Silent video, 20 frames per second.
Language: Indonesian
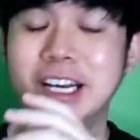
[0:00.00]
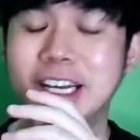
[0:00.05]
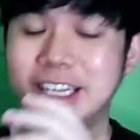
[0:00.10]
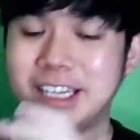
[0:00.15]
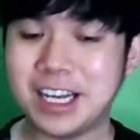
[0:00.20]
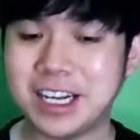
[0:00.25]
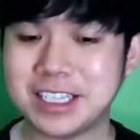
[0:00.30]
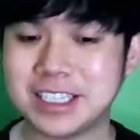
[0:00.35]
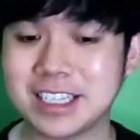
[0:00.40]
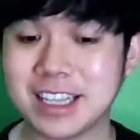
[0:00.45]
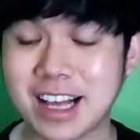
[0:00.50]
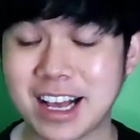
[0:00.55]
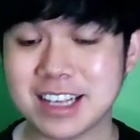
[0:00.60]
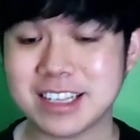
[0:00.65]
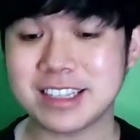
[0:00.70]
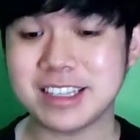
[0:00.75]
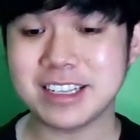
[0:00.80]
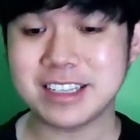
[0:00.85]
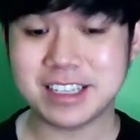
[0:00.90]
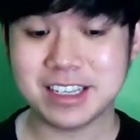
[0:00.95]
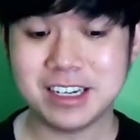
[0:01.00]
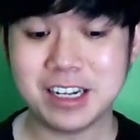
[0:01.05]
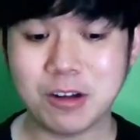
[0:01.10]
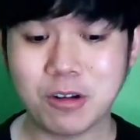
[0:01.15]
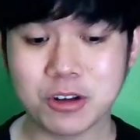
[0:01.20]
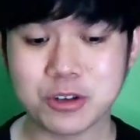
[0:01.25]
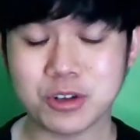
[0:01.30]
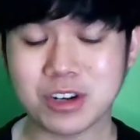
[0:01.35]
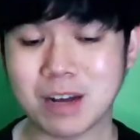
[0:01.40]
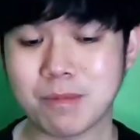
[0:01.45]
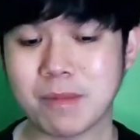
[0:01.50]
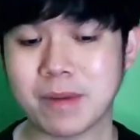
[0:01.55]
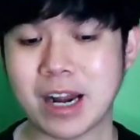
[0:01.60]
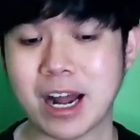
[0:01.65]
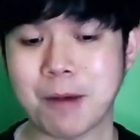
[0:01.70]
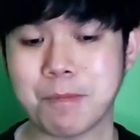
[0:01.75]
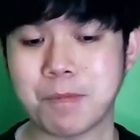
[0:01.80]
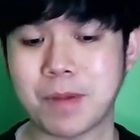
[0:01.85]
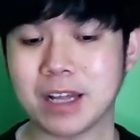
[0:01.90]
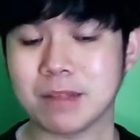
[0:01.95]
Yang jelas di sini gue sudah
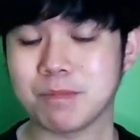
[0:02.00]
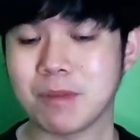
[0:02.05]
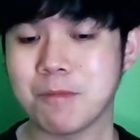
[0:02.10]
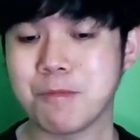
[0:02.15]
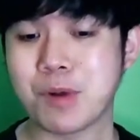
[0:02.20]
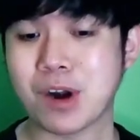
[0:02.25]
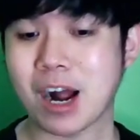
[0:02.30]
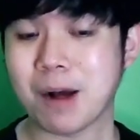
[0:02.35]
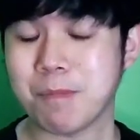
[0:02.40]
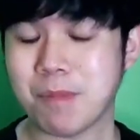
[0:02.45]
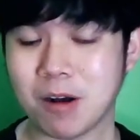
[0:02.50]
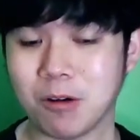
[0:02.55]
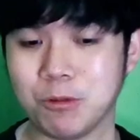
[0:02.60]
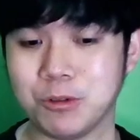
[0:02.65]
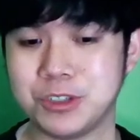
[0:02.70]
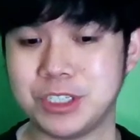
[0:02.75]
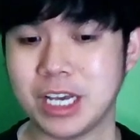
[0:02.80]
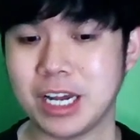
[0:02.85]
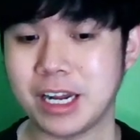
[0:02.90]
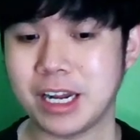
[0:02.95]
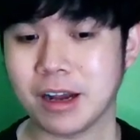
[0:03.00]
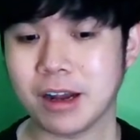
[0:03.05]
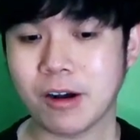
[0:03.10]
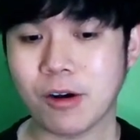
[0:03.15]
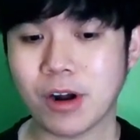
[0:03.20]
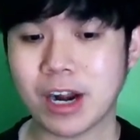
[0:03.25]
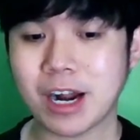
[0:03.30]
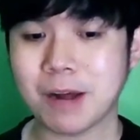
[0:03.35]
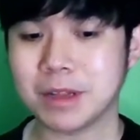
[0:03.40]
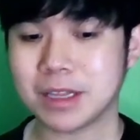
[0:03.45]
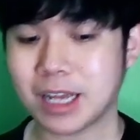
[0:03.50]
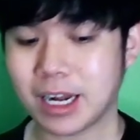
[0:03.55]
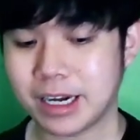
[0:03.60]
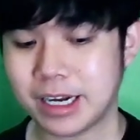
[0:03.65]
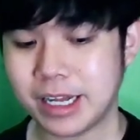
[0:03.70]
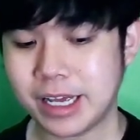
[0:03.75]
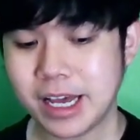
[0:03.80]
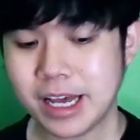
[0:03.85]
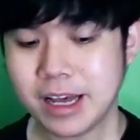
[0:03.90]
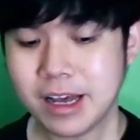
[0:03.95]
mendapat beberapa ujian yang gue dapatkan
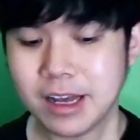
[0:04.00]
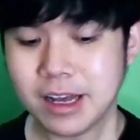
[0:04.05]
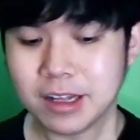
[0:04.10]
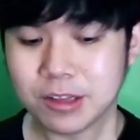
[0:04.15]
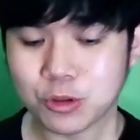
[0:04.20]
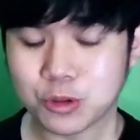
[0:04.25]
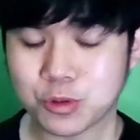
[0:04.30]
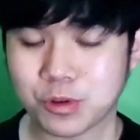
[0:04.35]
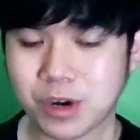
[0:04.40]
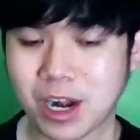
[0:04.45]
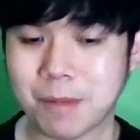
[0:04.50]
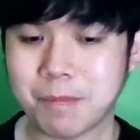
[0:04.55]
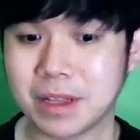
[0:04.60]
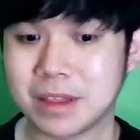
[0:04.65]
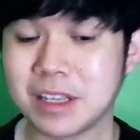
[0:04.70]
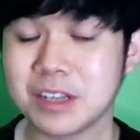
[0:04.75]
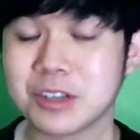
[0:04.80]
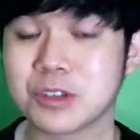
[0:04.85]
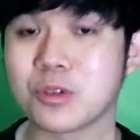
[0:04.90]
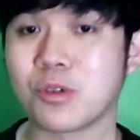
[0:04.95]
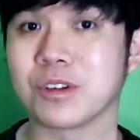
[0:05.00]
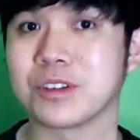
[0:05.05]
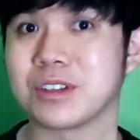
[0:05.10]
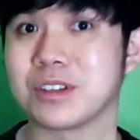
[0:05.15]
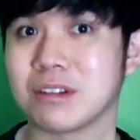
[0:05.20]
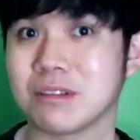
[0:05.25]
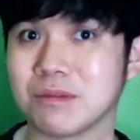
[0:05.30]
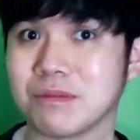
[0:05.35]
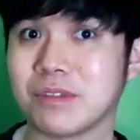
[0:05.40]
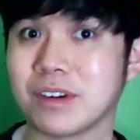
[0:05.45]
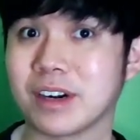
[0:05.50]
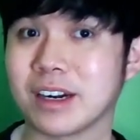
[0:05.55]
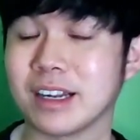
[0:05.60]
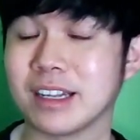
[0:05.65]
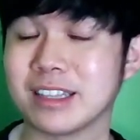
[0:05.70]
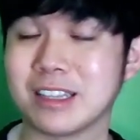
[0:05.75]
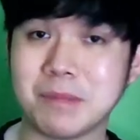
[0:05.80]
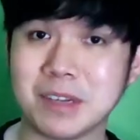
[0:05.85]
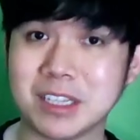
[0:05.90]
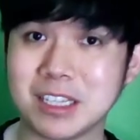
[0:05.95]
di Tuturability Discord Server.
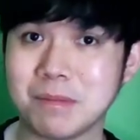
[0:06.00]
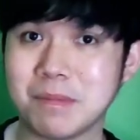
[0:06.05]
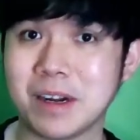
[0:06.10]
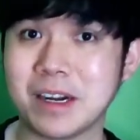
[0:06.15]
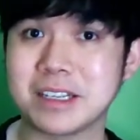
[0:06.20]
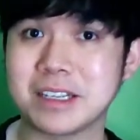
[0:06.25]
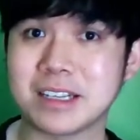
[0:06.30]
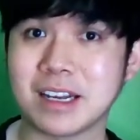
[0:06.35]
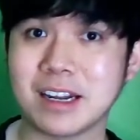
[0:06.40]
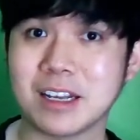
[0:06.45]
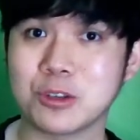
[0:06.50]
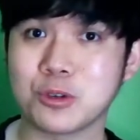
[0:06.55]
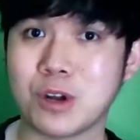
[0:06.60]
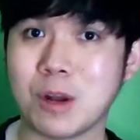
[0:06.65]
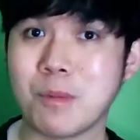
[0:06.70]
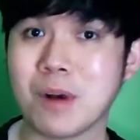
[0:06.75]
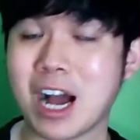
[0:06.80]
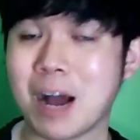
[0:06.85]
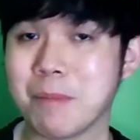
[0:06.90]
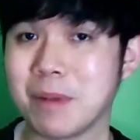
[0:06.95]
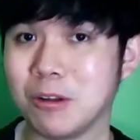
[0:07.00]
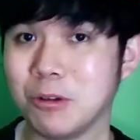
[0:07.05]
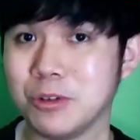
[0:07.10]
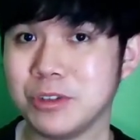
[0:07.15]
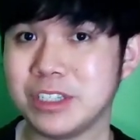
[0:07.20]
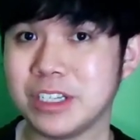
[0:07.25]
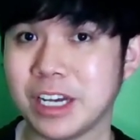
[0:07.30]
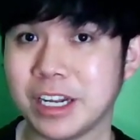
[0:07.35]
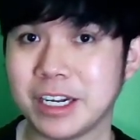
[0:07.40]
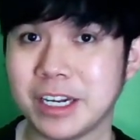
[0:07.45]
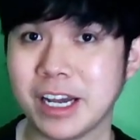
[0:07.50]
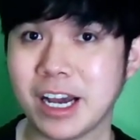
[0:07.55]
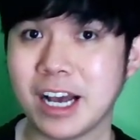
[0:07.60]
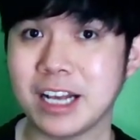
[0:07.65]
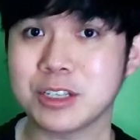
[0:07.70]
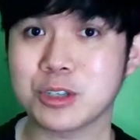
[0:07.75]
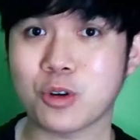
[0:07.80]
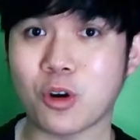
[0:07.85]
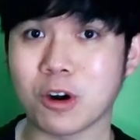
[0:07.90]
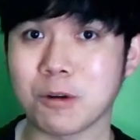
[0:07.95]
Teman-teman di sana sudah mengambil ujiannya,
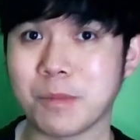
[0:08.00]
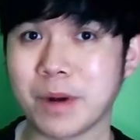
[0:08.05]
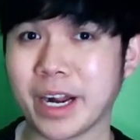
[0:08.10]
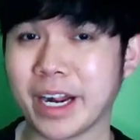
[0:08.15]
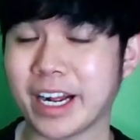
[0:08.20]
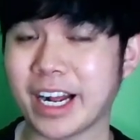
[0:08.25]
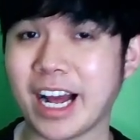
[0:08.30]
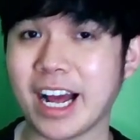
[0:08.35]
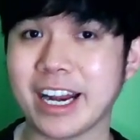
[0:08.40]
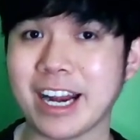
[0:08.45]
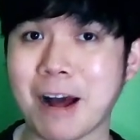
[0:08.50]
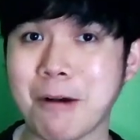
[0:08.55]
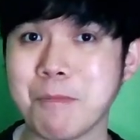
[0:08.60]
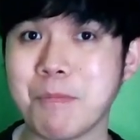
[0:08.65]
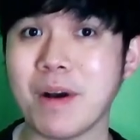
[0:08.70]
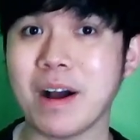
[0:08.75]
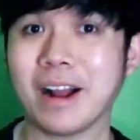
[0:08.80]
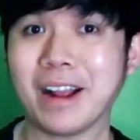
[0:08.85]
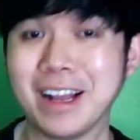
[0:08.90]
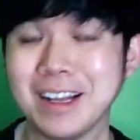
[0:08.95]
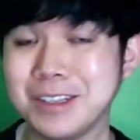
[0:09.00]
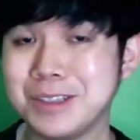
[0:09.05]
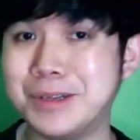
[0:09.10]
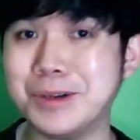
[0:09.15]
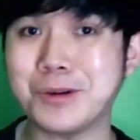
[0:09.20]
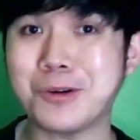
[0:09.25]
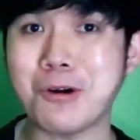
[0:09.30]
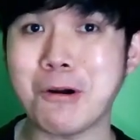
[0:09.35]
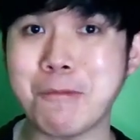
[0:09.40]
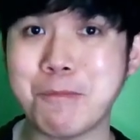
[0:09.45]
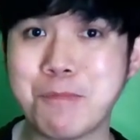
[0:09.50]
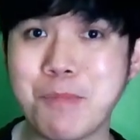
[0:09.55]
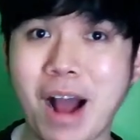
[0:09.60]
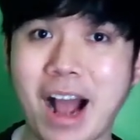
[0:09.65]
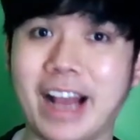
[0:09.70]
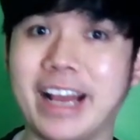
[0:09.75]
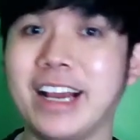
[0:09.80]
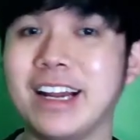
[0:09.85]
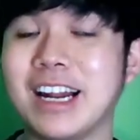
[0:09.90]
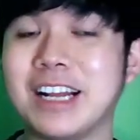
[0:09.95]
skor mereka nampaknya cukup
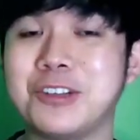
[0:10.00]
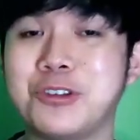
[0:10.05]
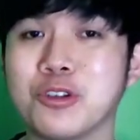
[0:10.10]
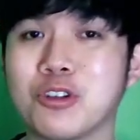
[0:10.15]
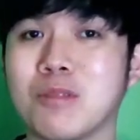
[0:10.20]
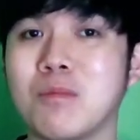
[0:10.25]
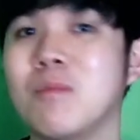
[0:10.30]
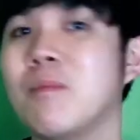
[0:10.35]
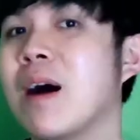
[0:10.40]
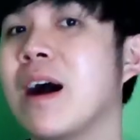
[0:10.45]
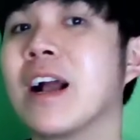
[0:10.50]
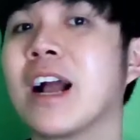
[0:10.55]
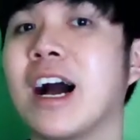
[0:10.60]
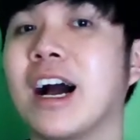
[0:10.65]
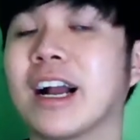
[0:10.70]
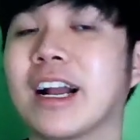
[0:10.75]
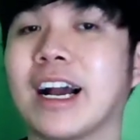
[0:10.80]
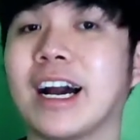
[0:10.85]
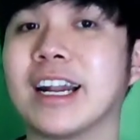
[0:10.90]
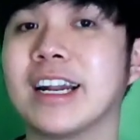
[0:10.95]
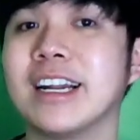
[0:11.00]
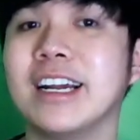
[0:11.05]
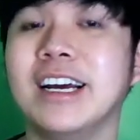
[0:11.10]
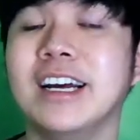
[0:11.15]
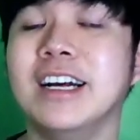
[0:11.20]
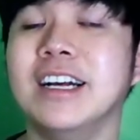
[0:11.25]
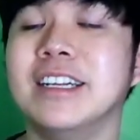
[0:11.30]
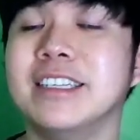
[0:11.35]
baik dan cukup membanggakan.